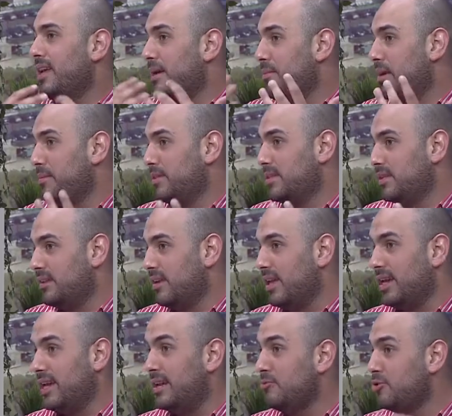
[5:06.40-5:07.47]
خبره بسيطه
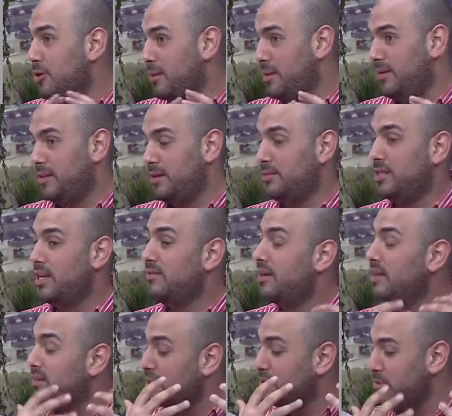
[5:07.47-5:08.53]
لكن انا مش خبير بهذا المجال في
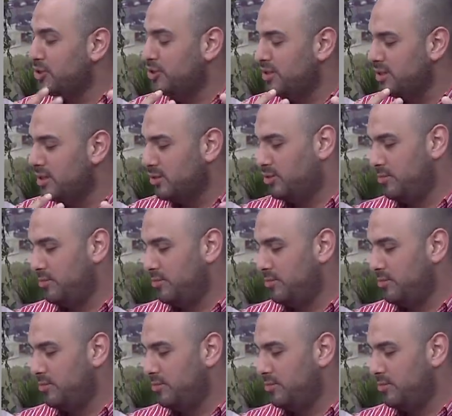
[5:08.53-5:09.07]
ناس عظيمين جدا